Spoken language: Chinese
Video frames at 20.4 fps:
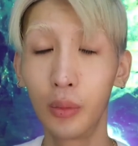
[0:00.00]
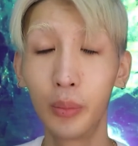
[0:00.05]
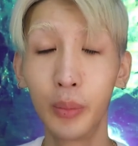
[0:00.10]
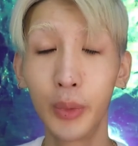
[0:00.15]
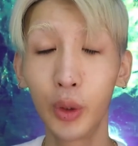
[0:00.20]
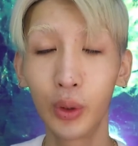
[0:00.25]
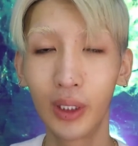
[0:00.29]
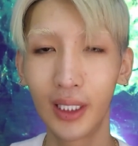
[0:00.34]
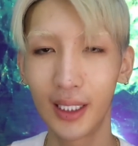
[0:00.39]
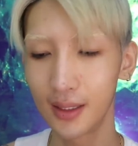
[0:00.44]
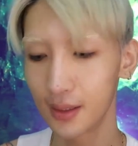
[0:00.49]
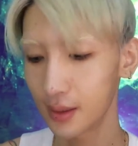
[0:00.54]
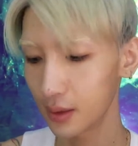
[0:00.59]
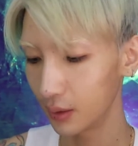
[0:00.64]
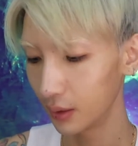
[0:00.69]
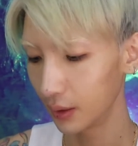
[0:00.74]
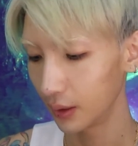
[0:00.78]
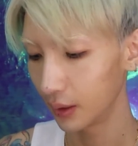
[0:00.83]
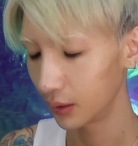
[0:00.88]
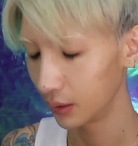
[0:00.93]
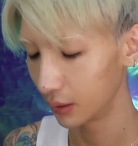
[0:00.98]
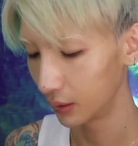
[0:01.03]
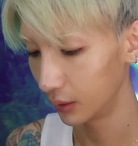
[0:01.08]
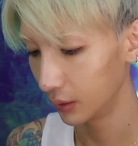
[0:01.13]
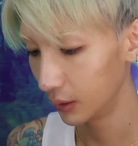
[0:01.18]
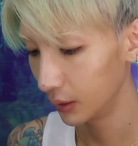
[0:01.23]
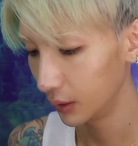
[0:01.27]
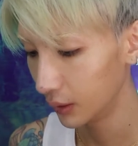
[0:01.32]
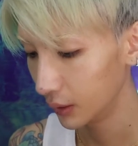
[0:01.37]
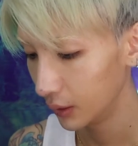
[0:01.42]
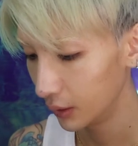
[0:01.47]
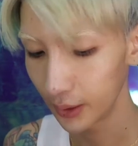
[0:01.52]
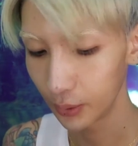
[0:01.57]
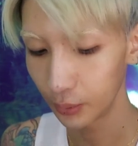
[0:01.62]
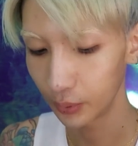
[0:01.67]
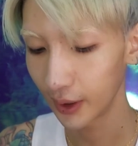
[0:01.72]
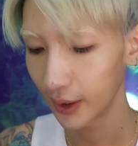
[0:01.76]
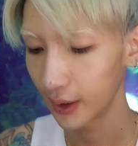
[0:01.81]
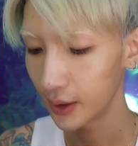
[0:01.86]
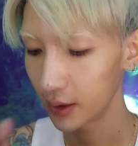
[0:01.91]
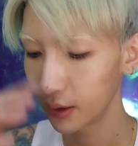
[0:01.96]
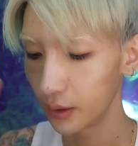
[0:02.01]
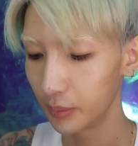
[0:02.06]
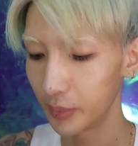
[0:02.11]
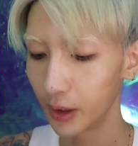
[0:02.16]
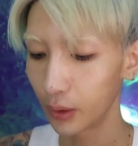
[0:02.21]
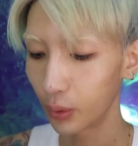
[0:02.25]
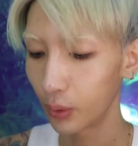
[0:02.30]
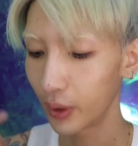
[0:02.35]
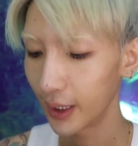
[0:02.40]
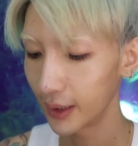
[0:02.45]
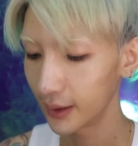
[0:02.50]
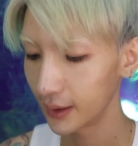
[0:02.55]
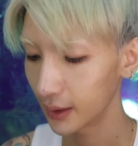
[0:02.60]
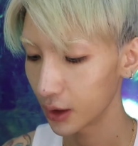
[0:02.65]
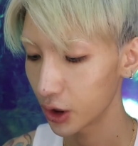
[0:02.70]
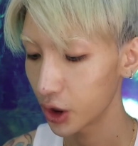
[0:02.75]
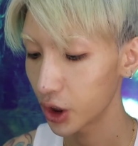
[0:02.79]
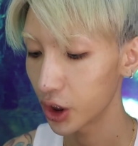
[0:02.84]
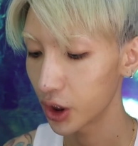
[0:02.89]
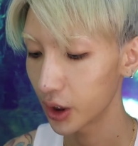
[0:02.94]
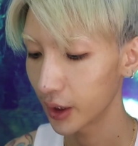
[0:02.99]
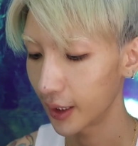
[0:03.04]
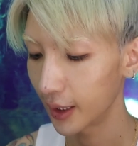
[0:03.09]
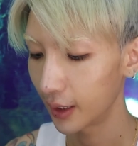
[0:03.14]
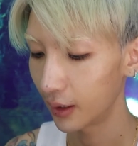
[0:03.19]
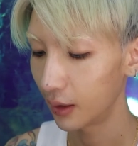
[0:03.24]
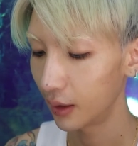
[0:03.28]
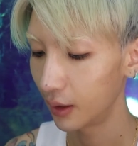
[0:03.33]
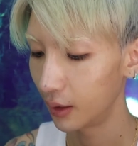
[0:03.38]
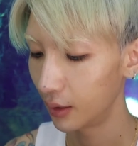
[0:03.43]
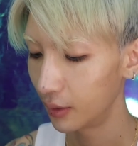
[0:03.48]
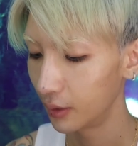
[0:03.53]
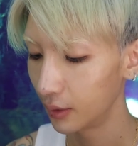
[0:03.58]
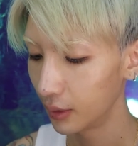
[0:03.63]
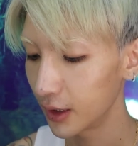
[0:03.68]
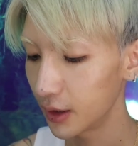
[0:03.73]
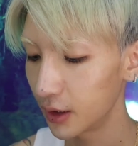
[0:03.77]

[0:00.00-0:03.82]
哦，没有蓝色的那个，我等一下用它这里面的画一下试试看啊，